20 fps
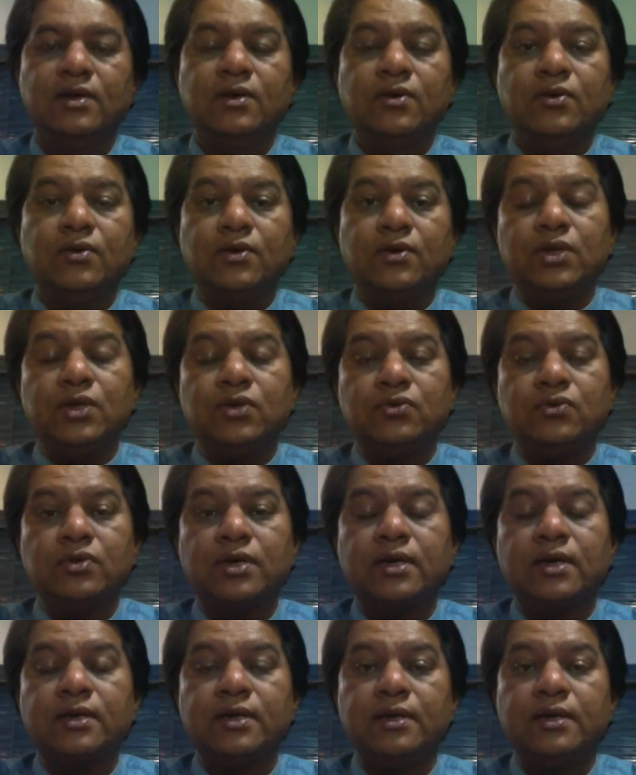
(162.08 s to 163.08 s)
और ये ईगो
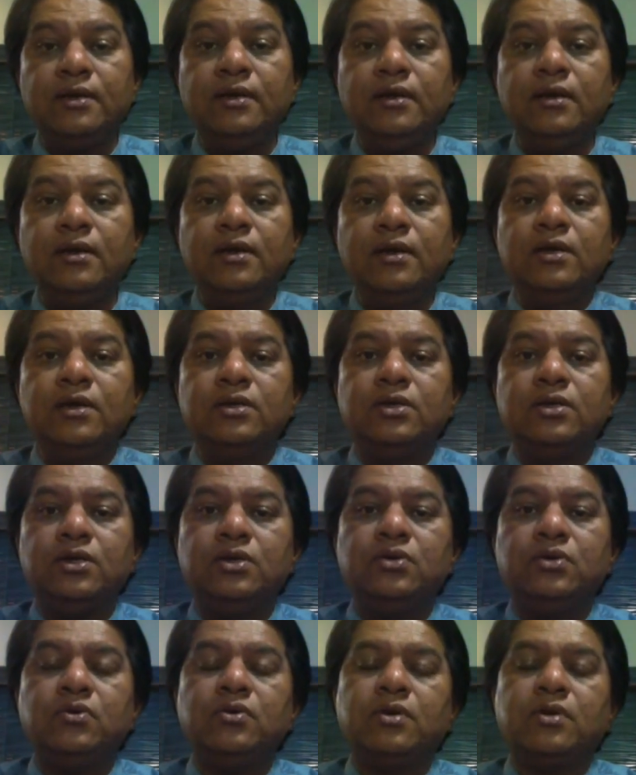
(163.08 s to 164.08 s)
क्या करेंगे ये
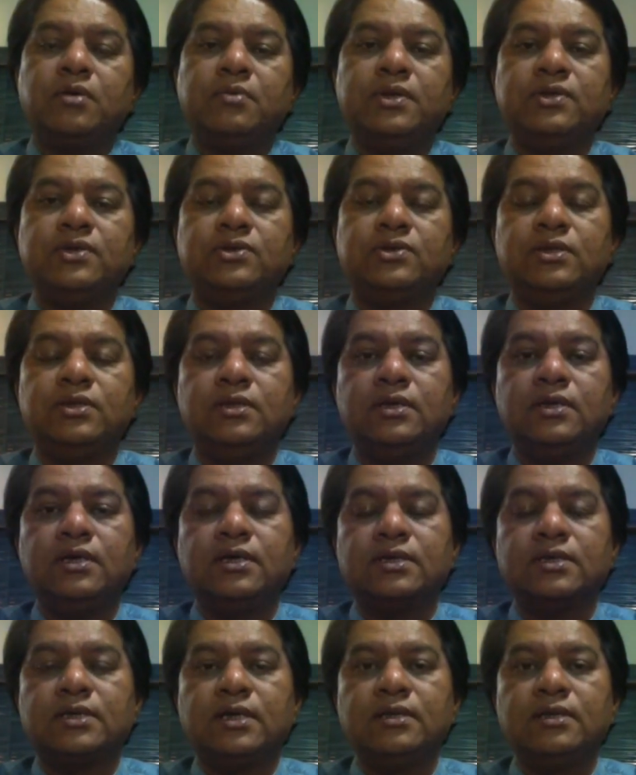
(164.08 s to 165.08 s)
ईगो हमारी जिंदगी
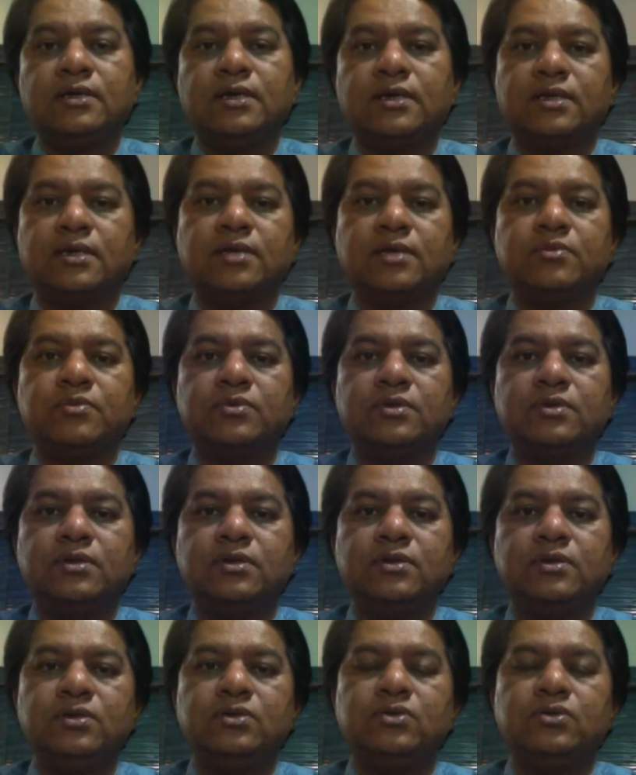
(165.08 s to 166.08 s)
के साथ खत्म होते
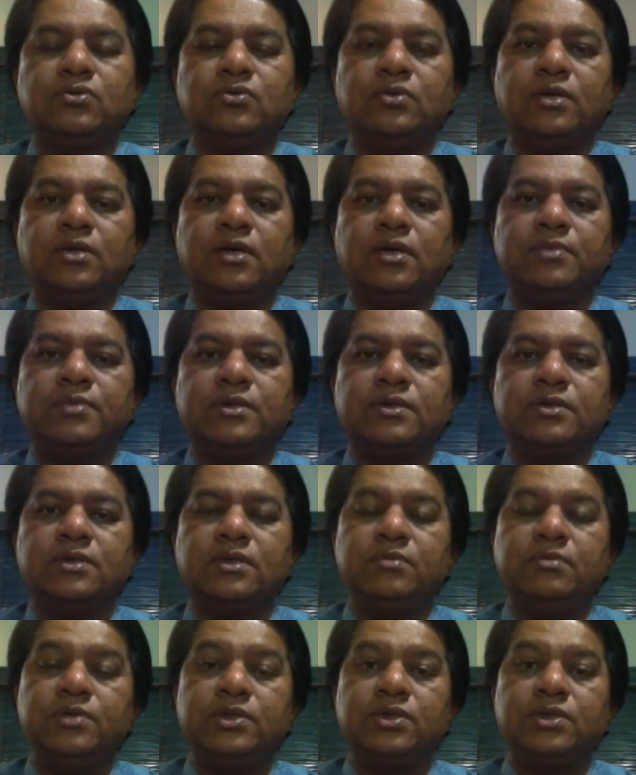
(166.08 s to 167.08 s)
हैं इस दुनिया में
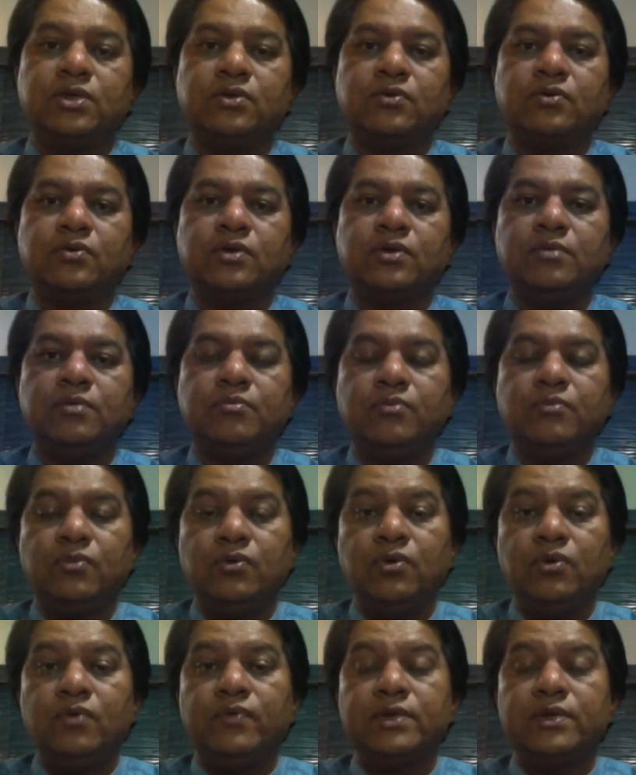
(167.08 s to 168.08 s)
सभी झगड़ों की
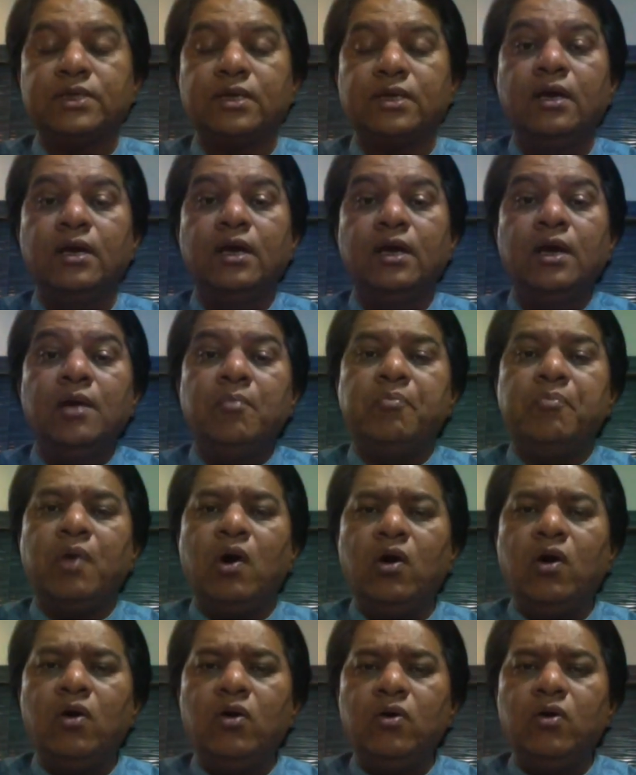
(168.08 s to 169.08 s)
मूल वजह
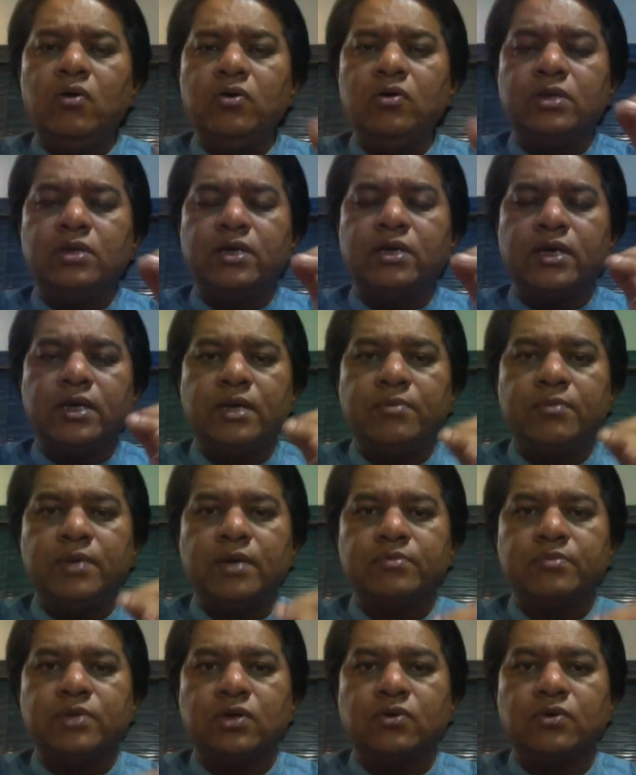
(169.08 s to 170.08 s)
बहुत गहरे में
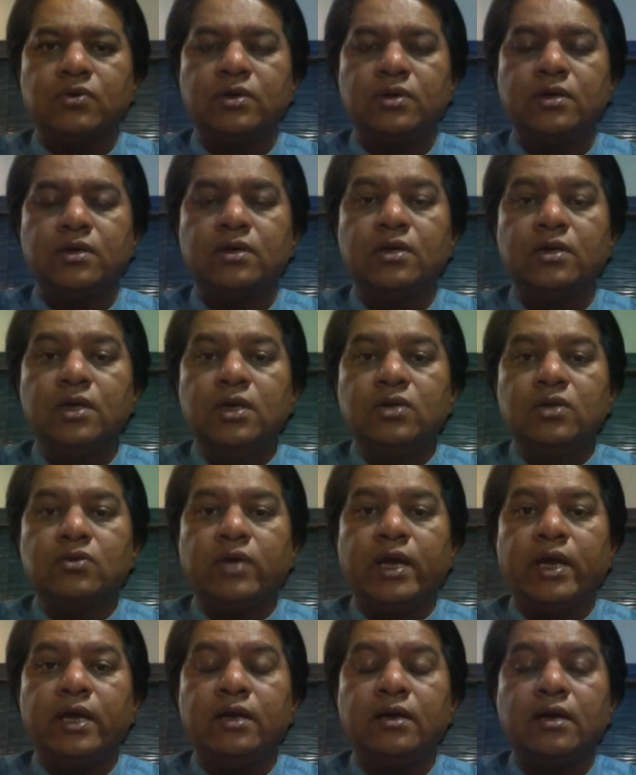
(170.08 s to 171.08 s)
आप देखोगे ना तो
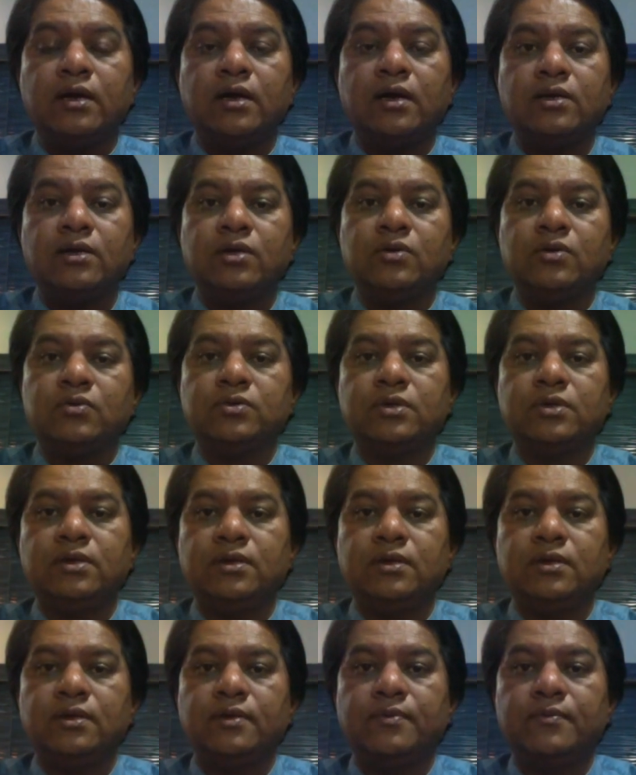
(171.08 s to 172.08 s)
अहंकार ही होती
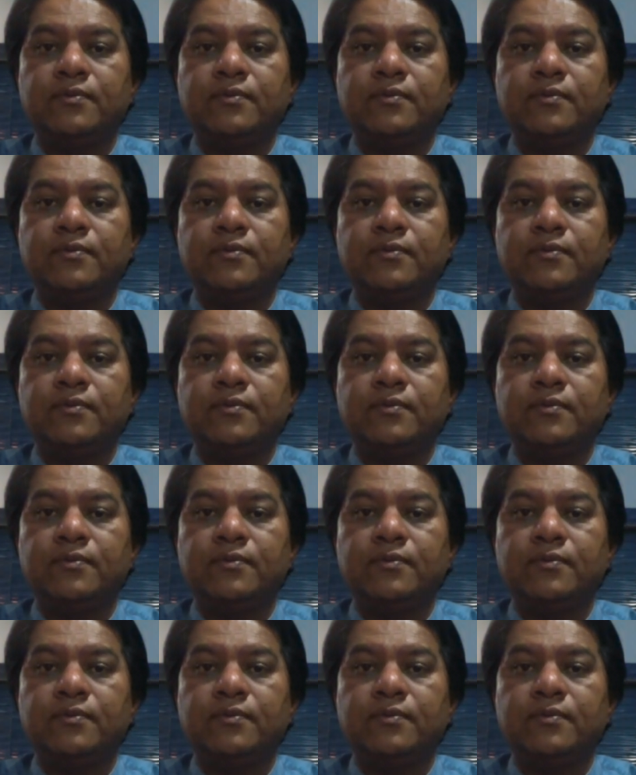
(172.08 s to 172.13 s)
है